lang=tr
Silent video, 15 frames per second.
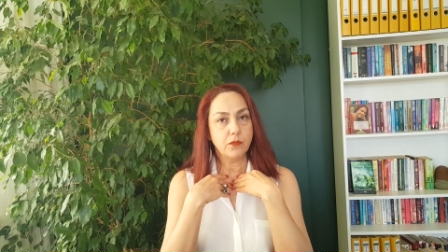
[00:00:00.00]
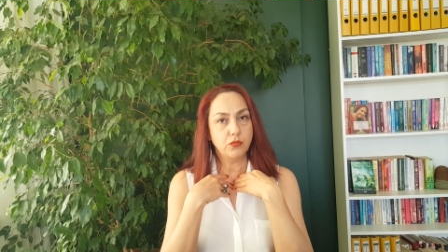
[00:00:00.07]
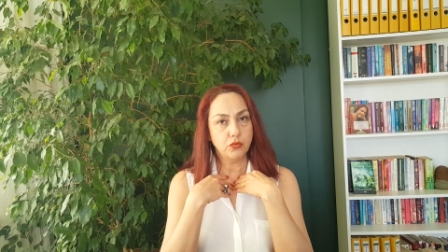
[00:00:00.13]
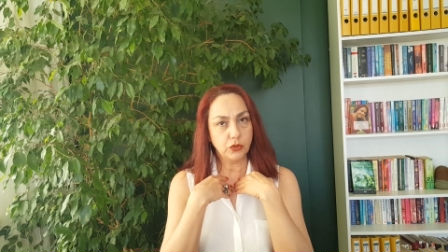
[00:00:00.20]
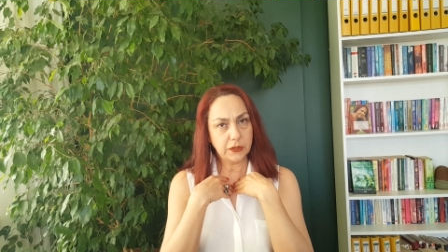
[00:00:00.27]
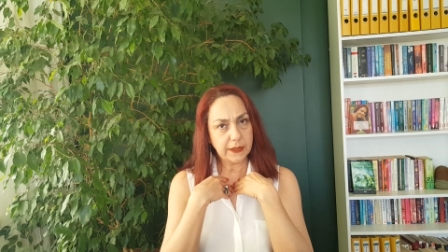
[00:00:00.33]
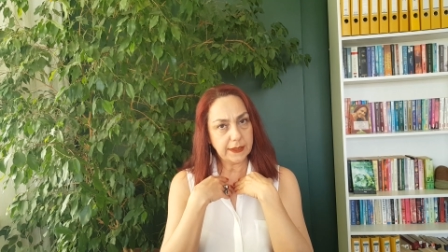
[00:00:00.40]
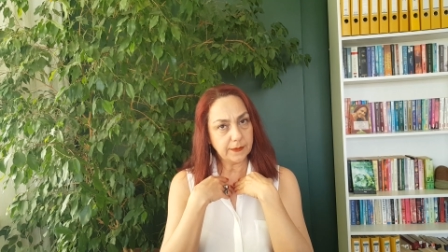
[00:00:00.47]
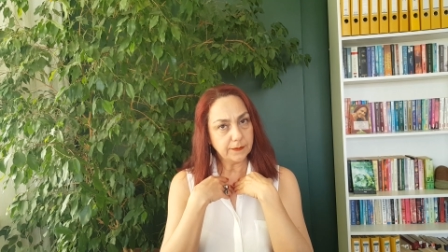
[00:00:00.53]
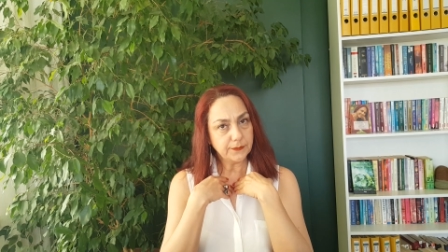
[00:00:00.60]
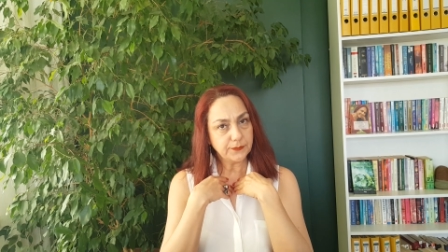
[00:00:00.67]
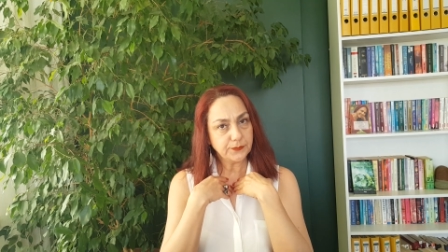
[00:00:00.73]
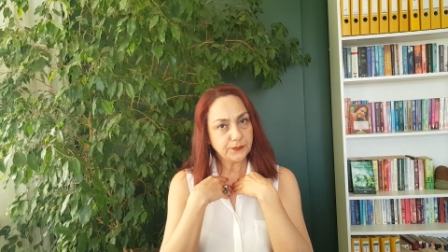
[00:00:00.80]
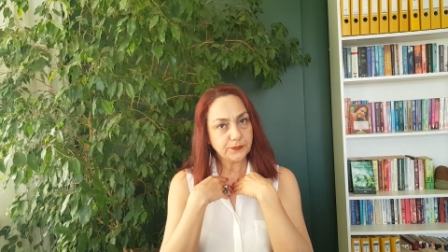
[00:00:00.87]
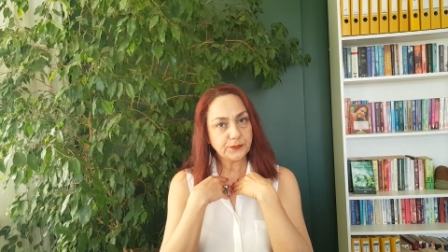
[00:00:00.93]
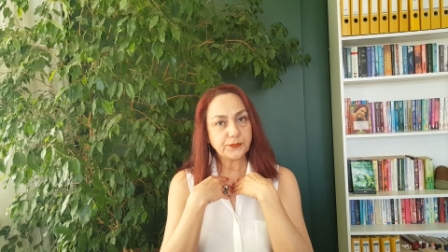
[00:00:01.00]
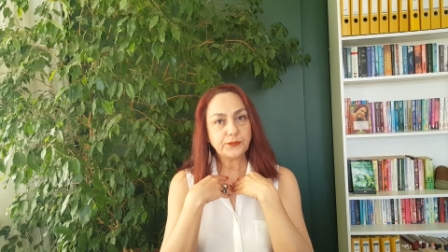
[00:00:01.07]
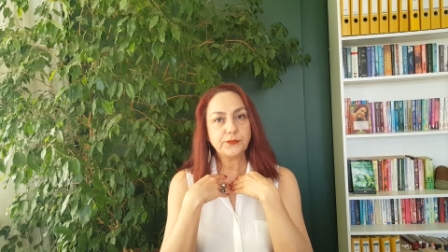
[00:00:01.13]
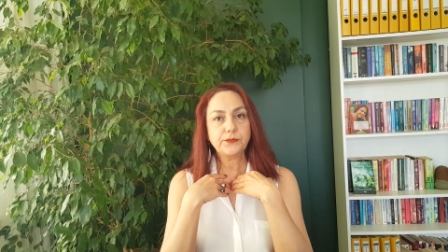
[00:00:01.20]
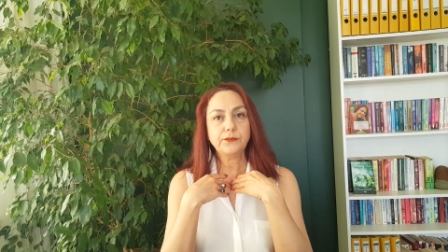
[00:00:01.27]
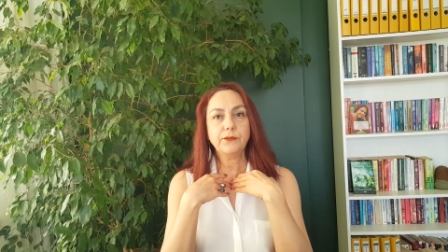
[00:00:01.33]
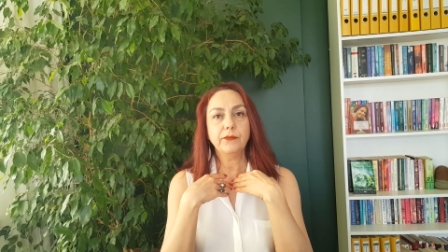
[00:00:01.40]
Buradayım
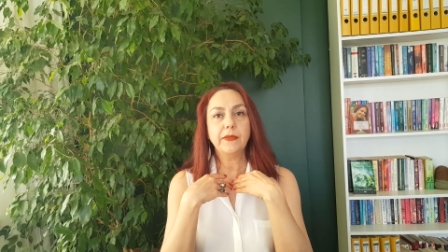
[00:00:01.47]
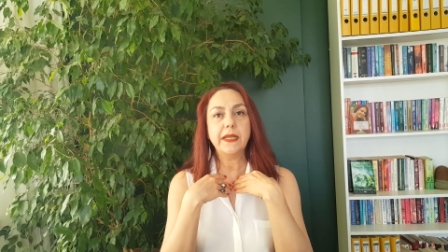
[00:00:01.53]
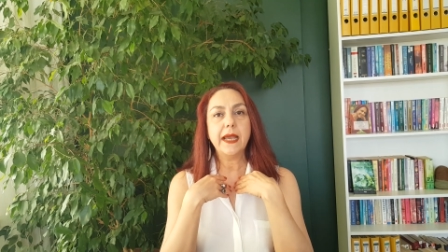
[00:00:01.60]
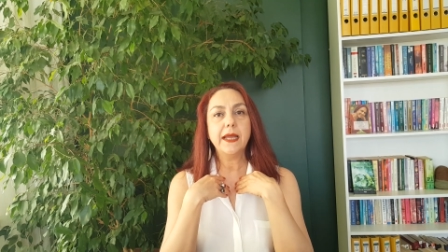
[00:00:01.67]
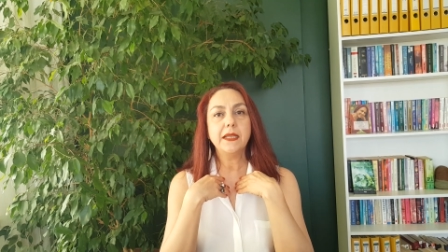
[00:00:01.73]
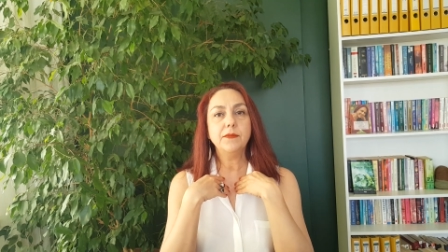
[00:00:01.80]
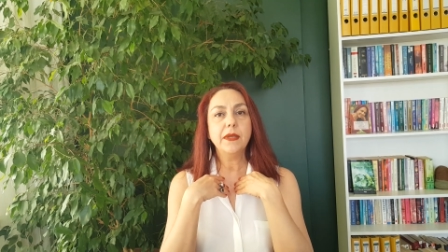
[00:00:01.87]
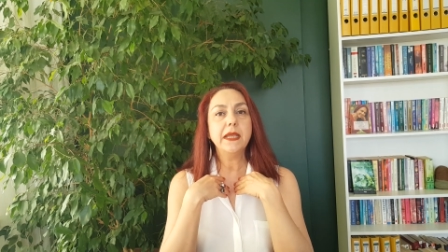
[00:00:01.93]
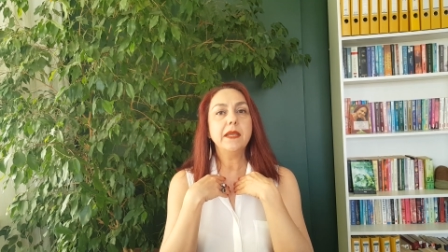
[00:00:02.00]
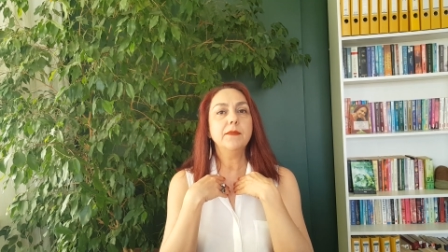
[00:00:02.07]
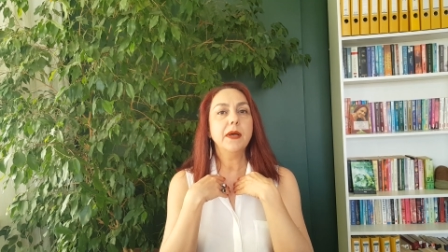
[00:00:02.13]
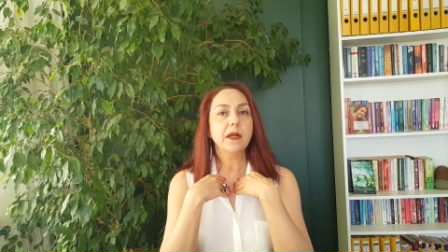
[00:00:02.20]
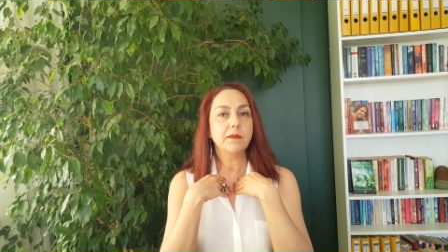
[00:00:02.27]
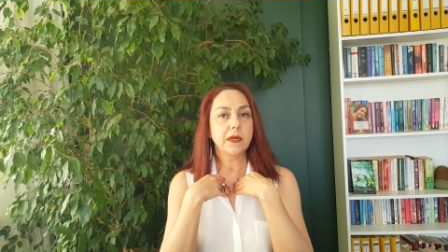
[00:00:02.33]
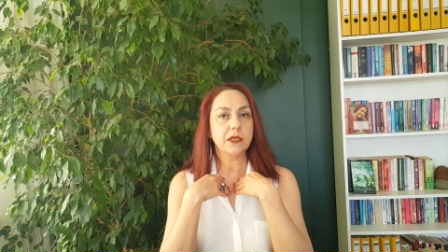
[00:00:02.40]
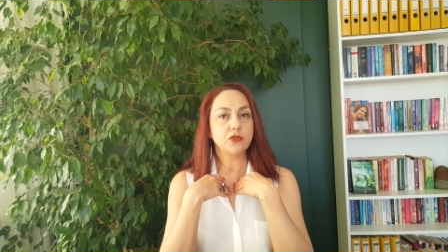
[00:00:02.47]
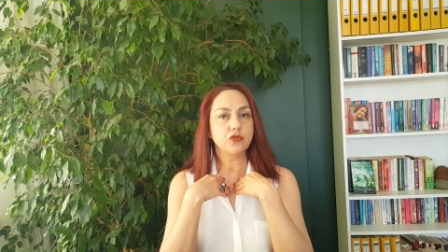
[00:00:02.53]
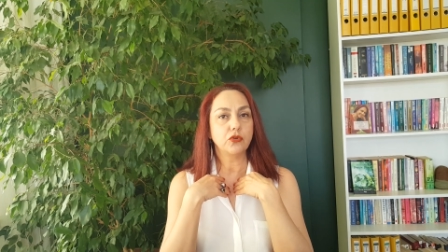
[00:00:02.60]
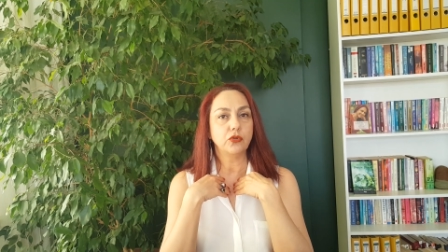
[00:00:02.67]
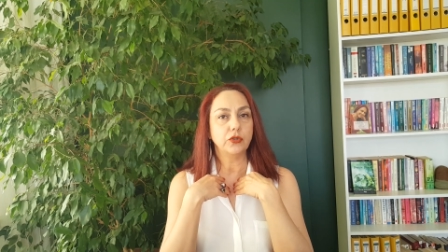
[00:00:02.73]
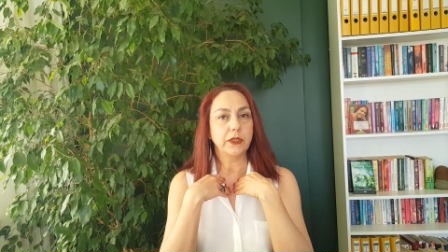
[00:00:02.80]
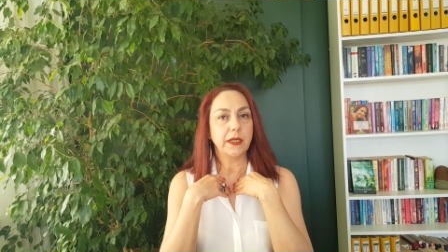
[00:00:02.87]
Kendime iyi bakmak
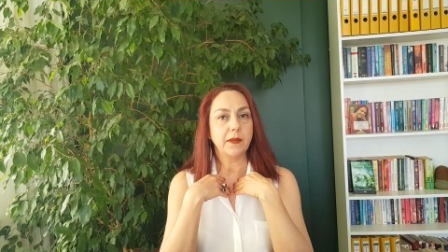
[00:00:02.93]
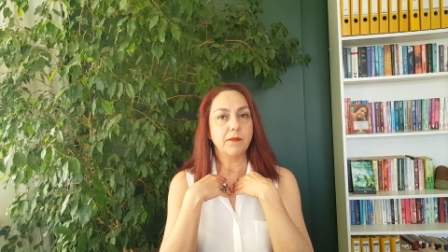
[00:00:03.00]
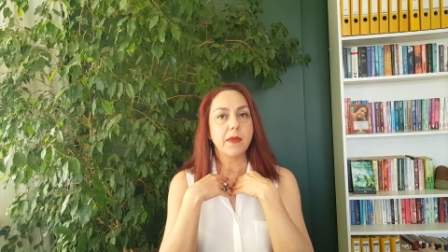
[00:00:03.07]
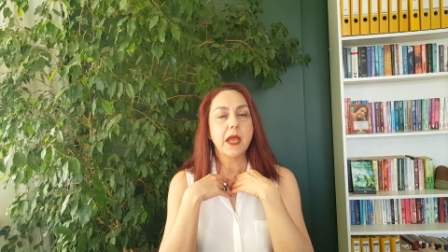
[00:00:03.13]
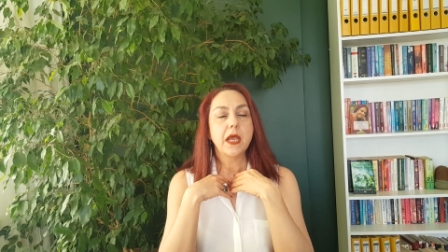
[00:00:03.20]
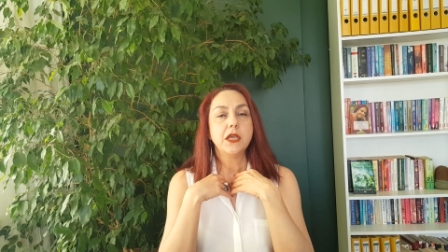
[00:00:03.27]
zorundayım.